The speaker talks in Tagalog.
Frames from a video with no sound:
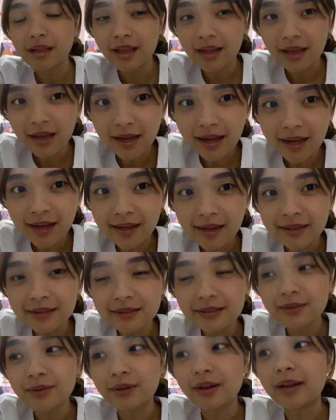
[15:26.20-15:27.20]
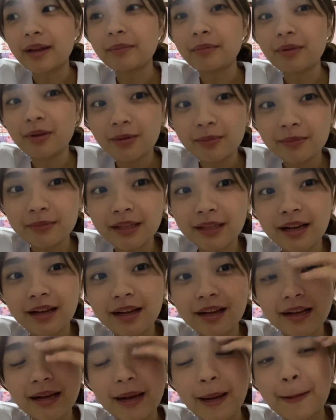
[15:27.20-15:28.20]
Hi! So, I'm home
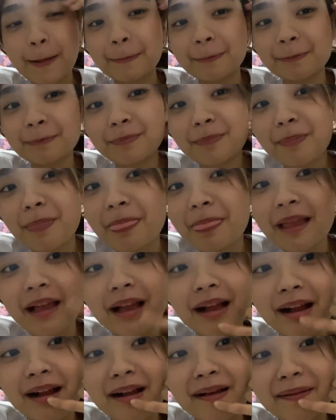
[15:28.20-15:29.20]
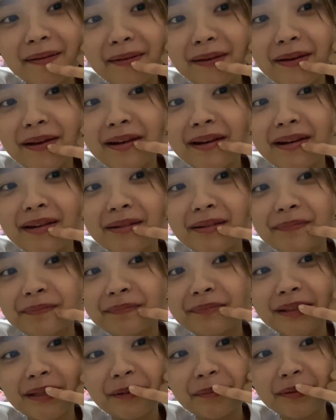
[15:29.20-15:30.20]
na. Um, ang ano na
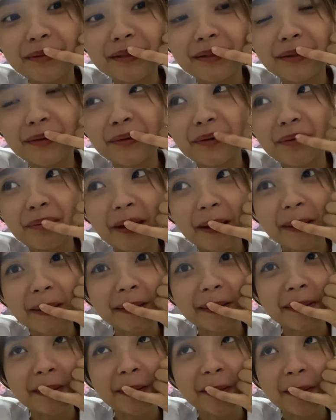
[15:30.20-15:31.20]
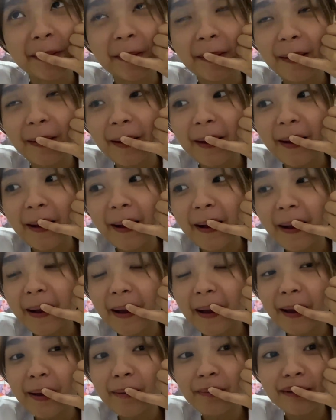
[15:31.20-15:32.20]
ng lipstick ko, kumain kasi ako.
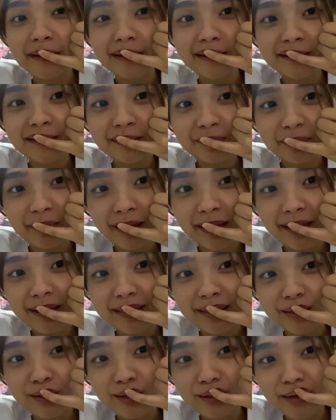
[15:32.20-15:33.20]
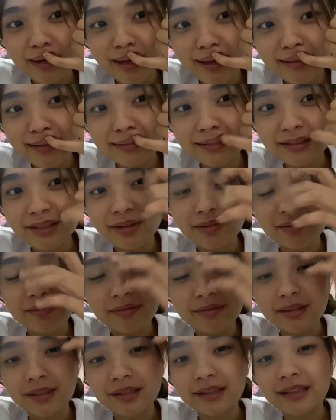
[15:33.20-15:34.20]
I'm gonna spend the rest
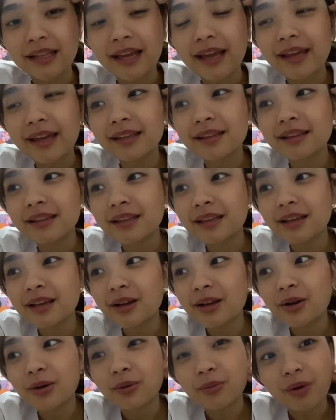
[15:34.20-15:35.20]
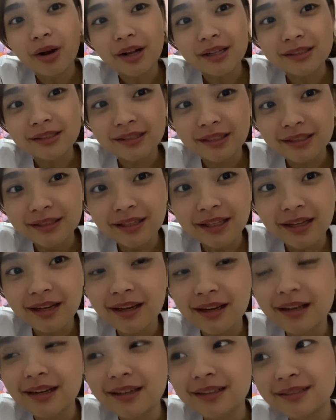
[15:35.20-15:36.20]
of the night watching na
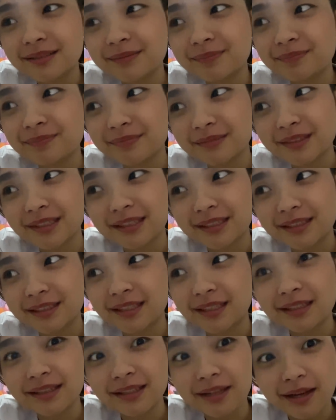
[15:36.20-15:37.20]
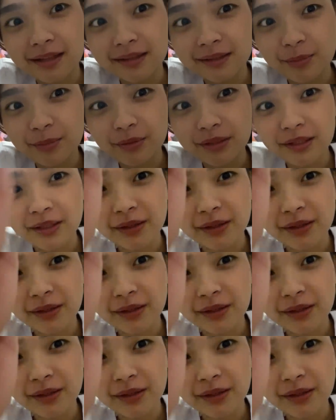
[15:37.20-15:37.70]
lang kasi tinatamad